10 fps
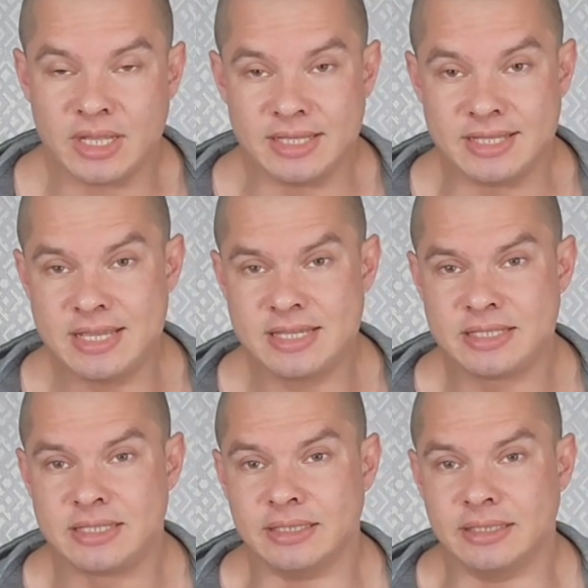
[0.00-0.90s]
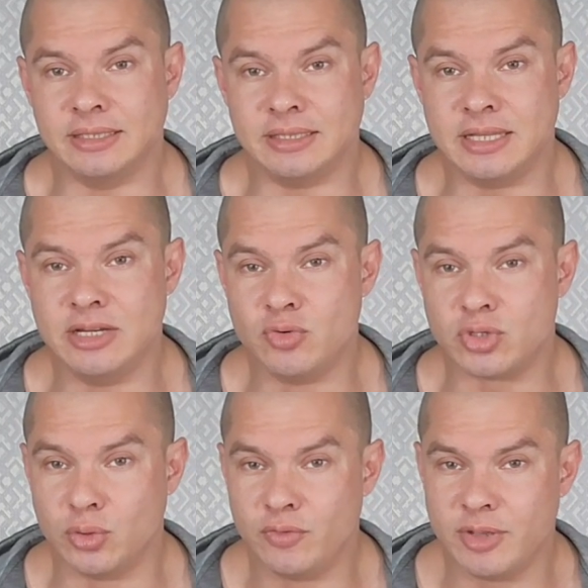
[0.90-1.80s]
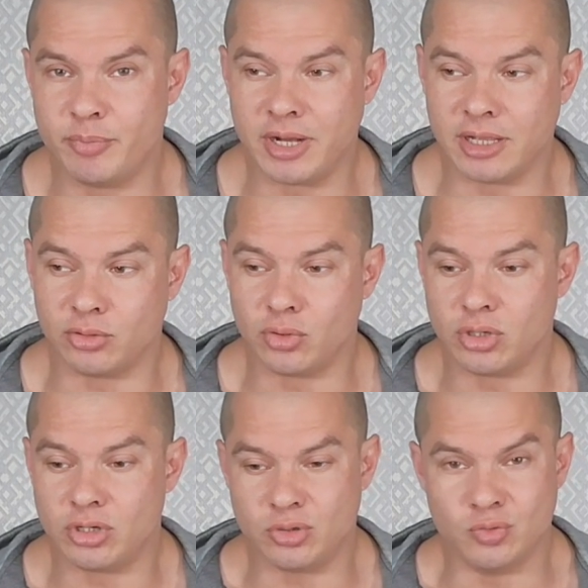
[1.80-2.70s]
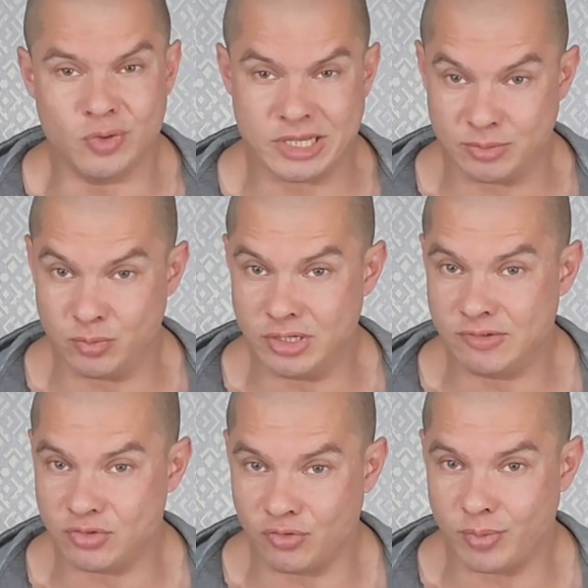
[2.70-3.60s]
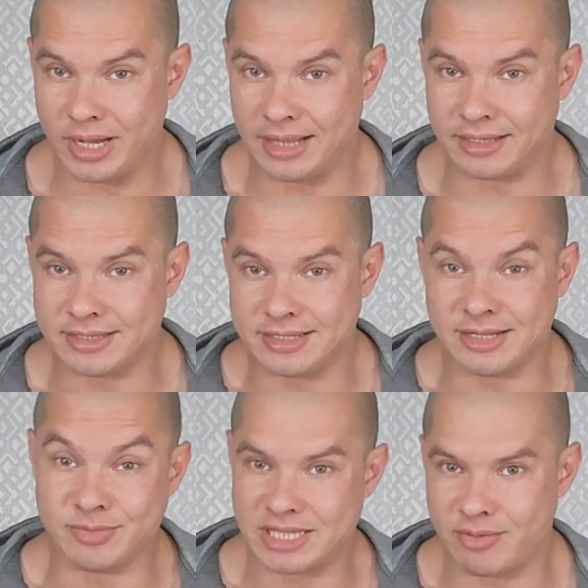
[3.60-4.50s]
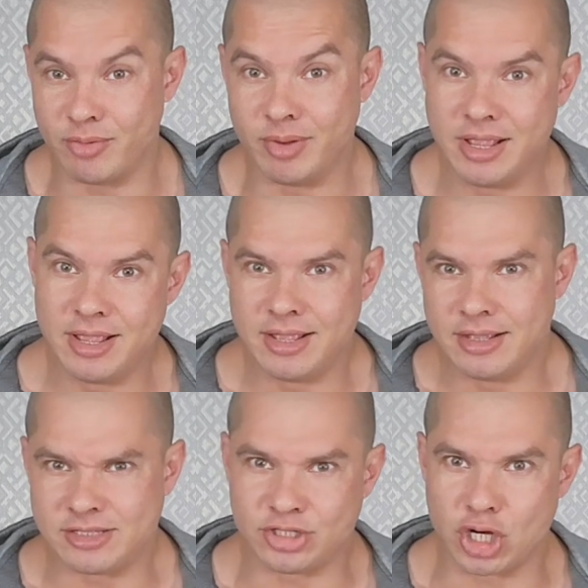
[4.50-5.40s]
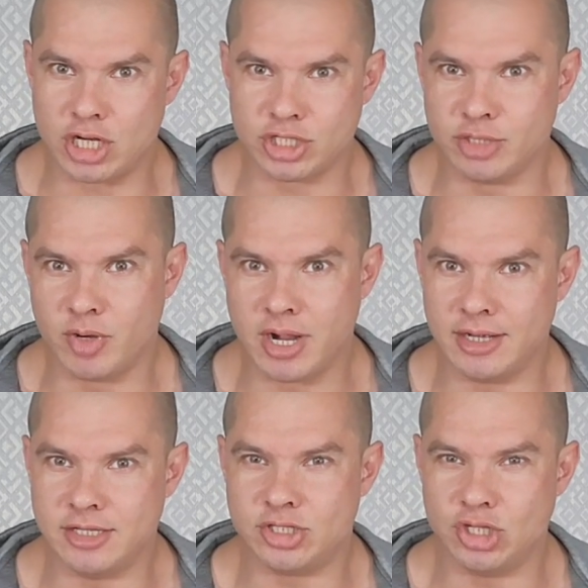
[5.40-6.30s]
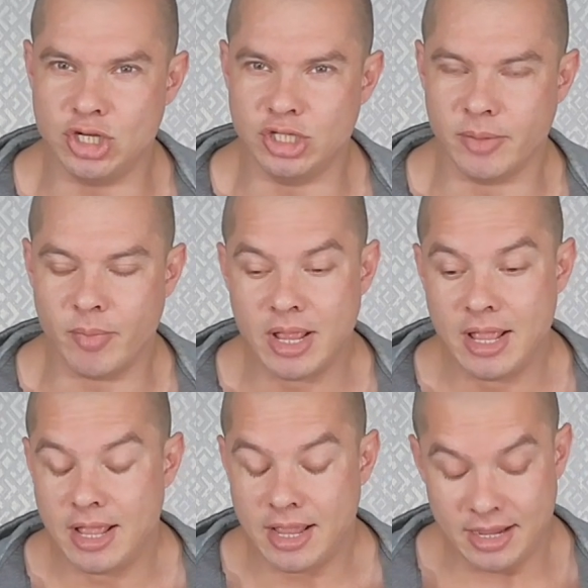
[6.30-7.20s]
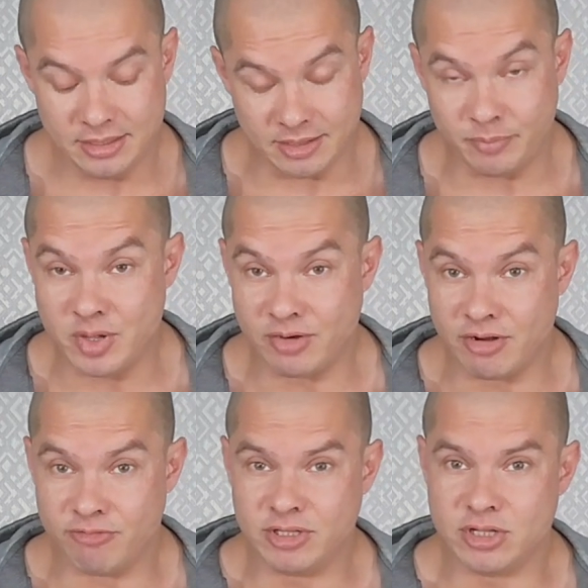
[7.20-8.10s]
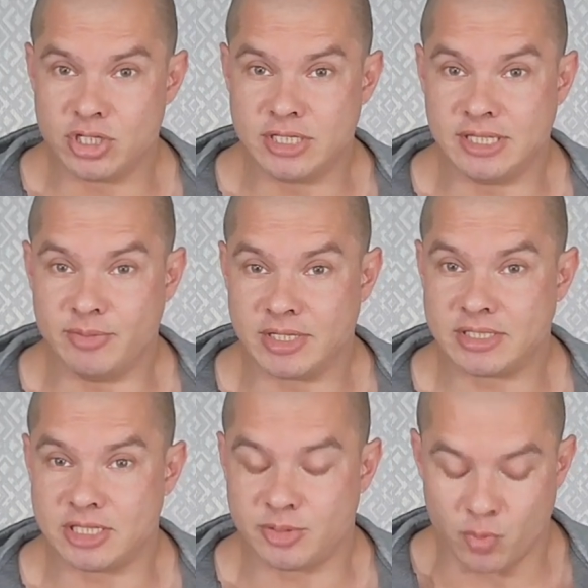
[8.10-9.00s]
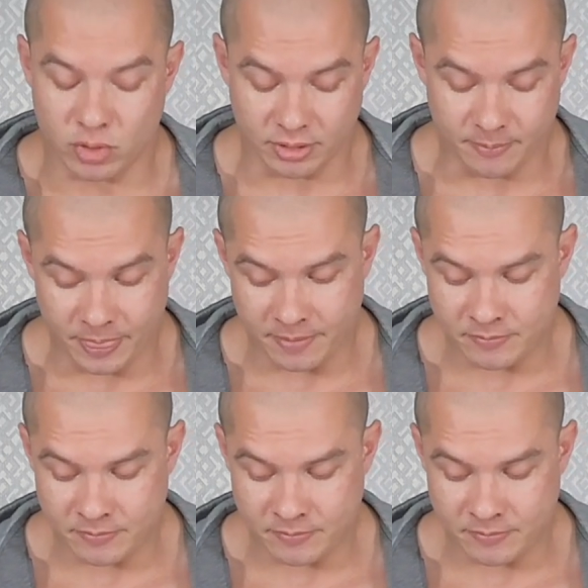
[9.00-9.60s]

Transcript: Есть э, три условия, при которых у вас будет все в порядке с этим самым страшным холестерином. Это первое, вы должны заниматься спортом.